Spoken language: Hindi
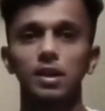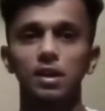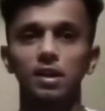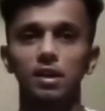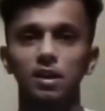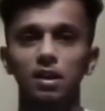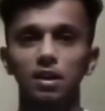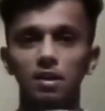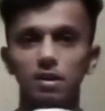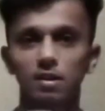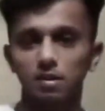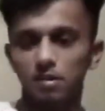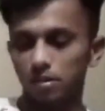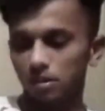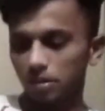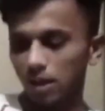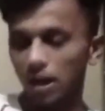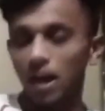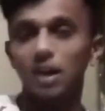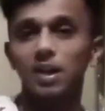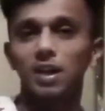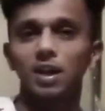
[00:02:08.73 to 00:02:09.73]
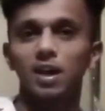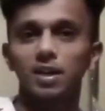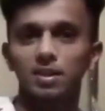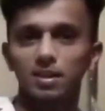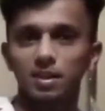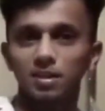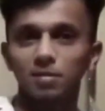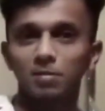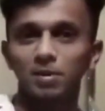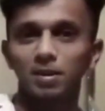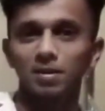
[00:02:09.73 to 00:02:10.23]
से यहाँ
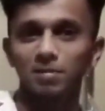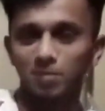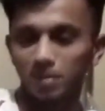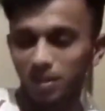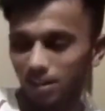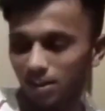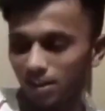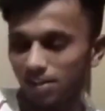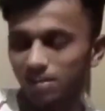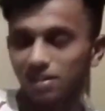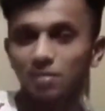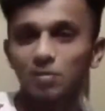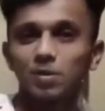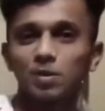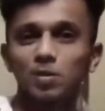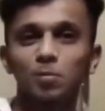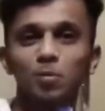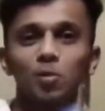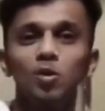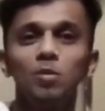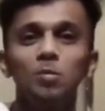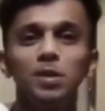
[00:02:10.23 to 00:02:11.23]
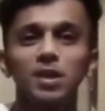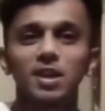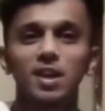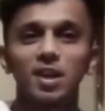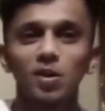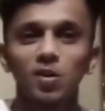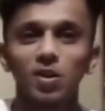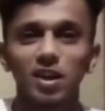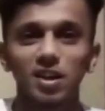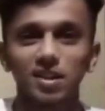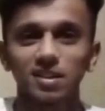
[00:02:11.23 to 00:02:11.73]
लगाते हैं मेरे मेरे हाथ से मैं तो भूल
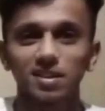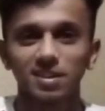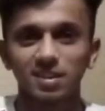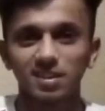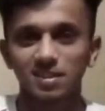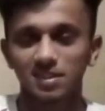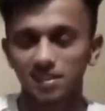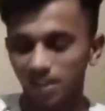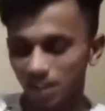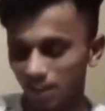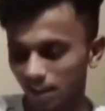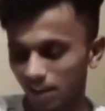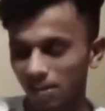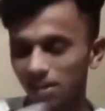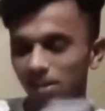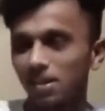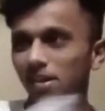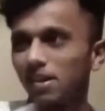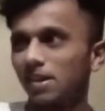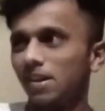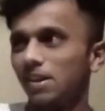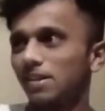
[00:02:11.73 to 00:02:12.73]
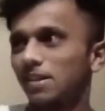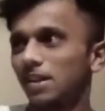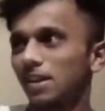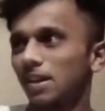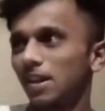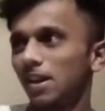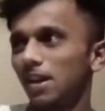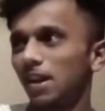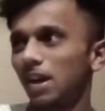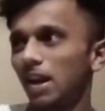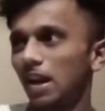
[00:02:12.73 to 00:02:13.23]
भी गया हूँ यार ठीक है
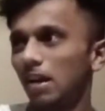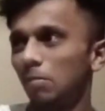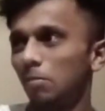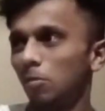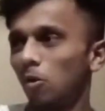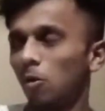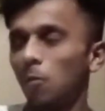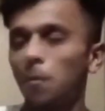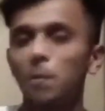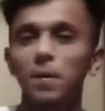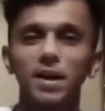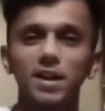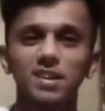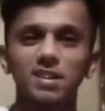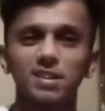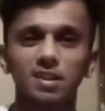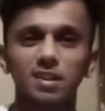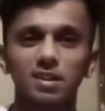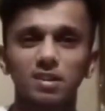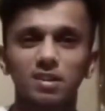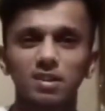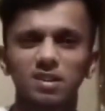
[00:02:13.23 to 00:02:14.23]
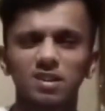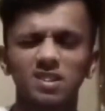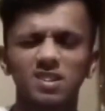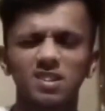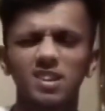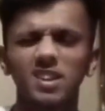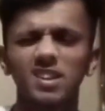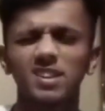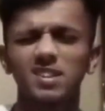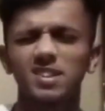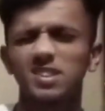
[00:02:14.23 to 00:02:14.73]
से एल्बो पैड्स
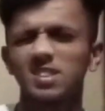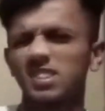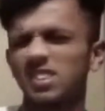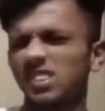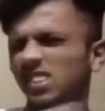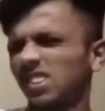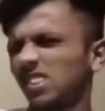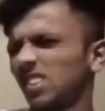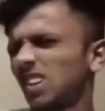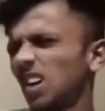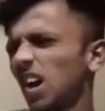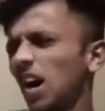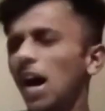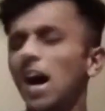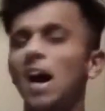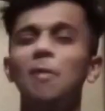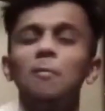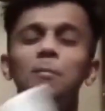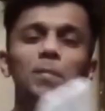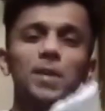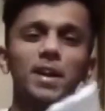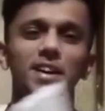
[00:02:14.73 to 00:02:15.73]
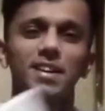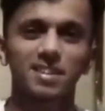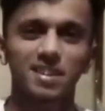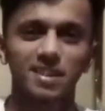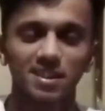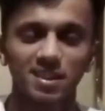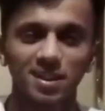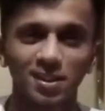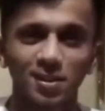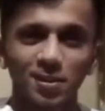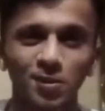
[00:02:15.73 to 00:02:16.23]
कहते से आर्म
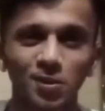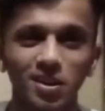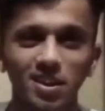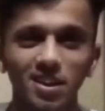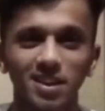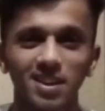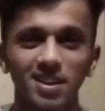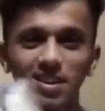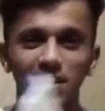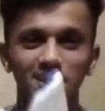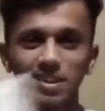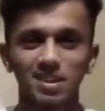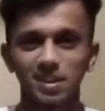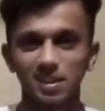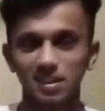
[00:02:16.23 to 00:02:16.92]
पैड्स कहते हैं सॉरी